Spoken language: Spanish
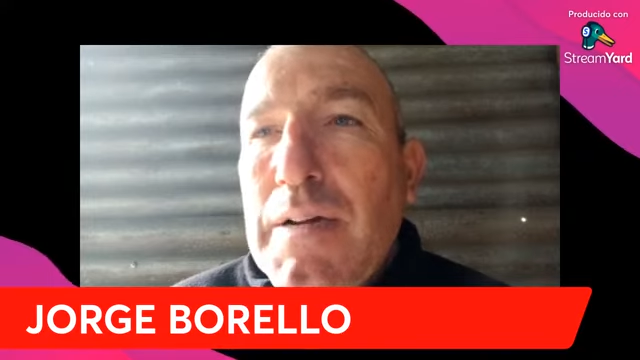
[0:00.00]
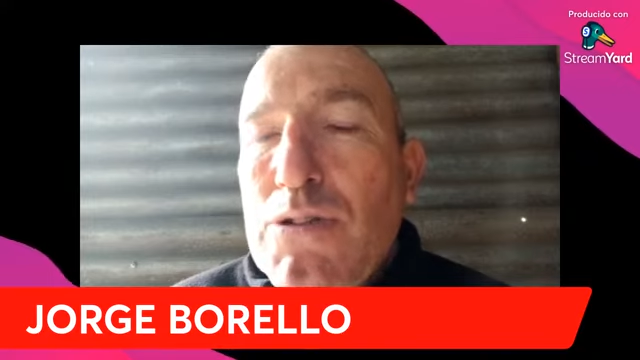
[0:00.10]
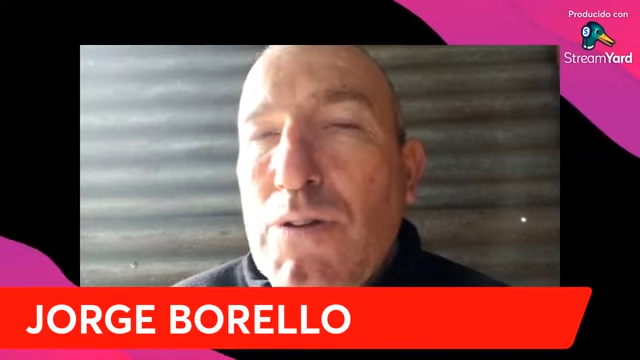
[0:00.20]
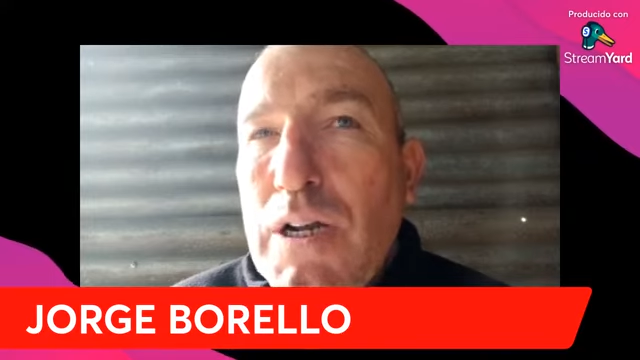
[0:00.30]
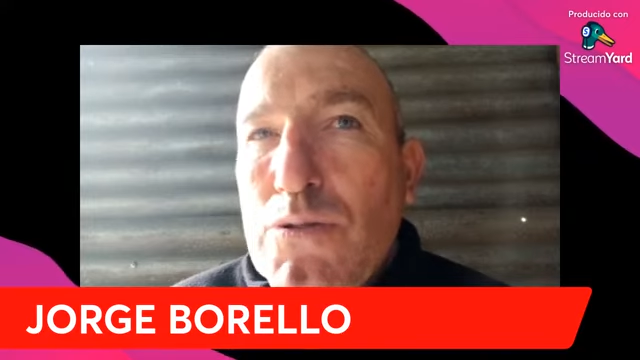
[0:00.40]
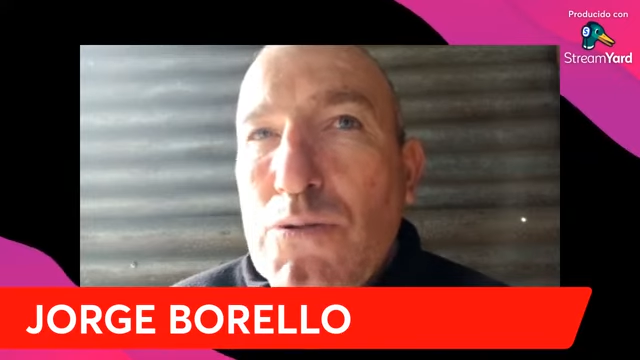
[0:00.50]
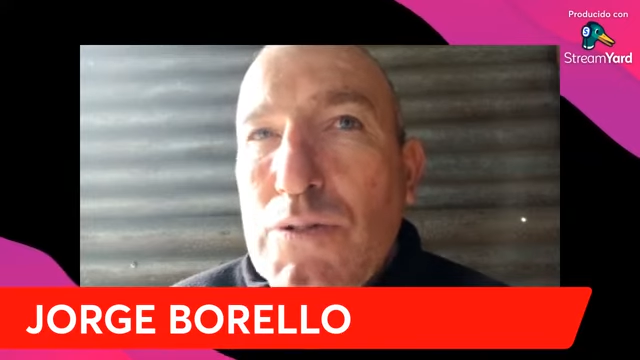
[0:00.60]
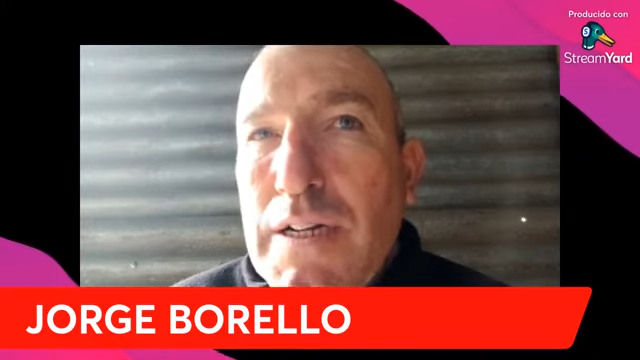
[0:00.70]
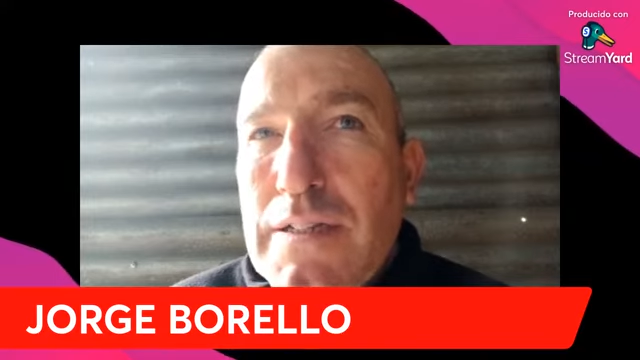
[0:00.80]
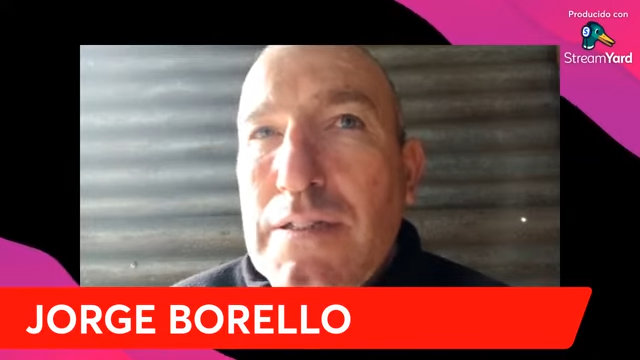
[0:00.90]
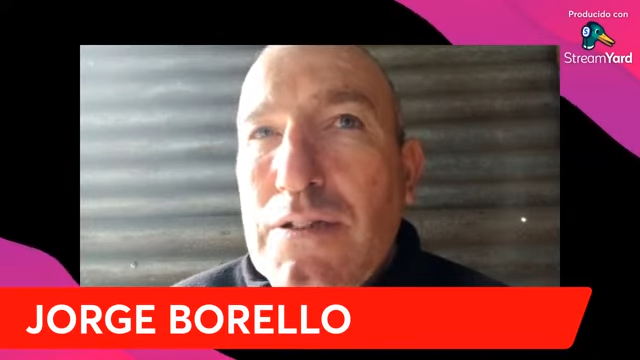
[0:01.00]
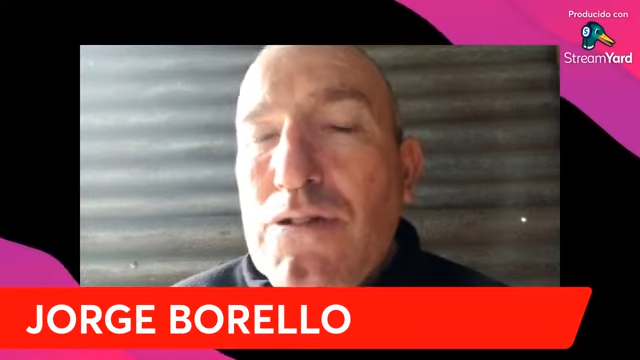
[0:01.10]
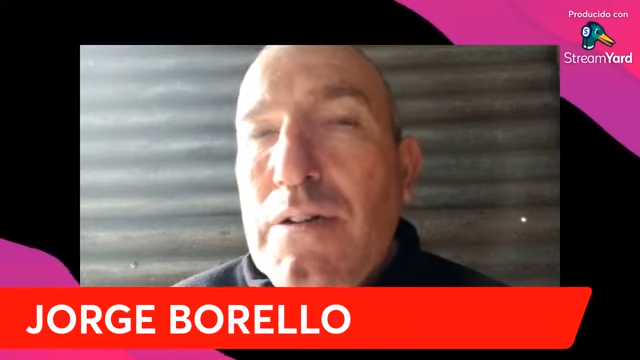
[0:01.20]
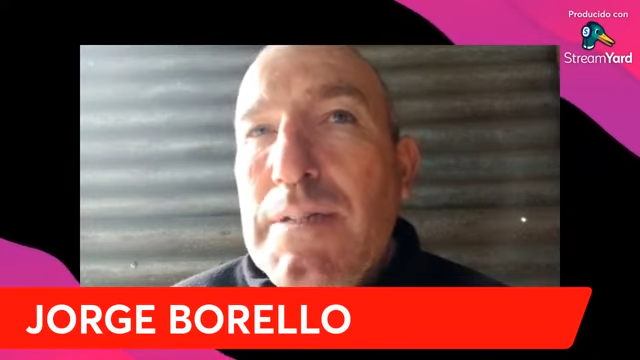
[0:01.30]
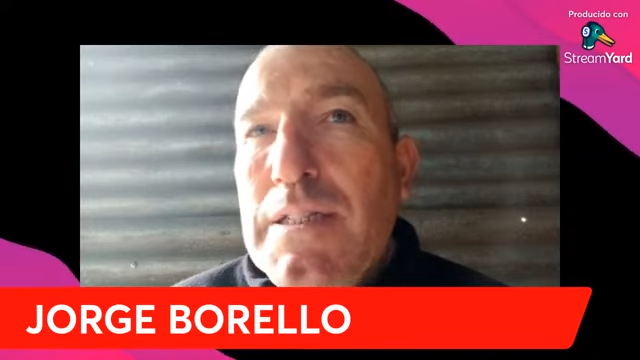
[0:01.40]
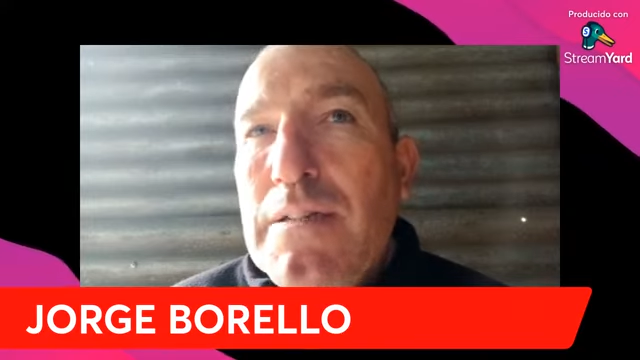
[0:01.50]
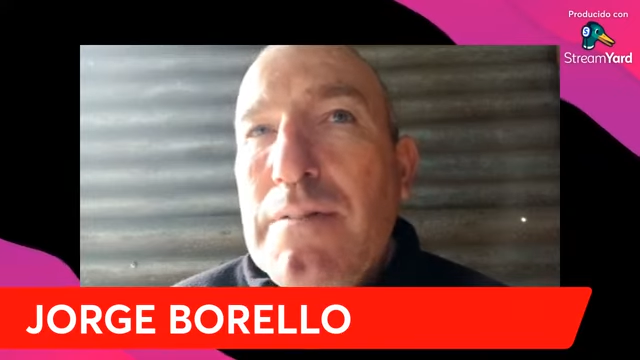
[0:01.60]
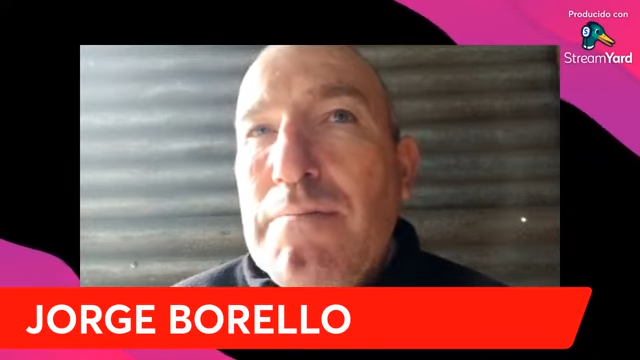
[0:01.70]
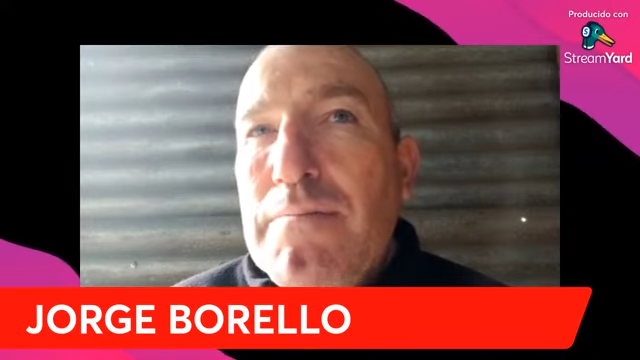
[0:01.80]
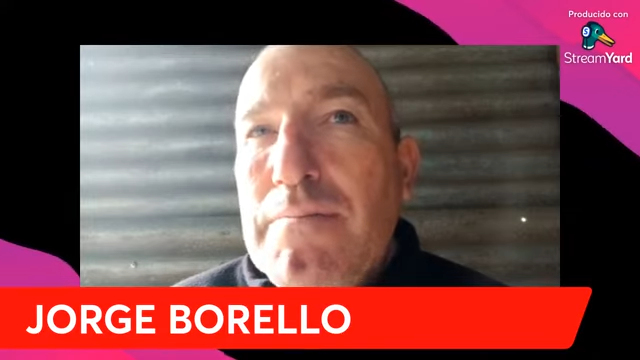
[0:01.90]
mayor altura, no solamente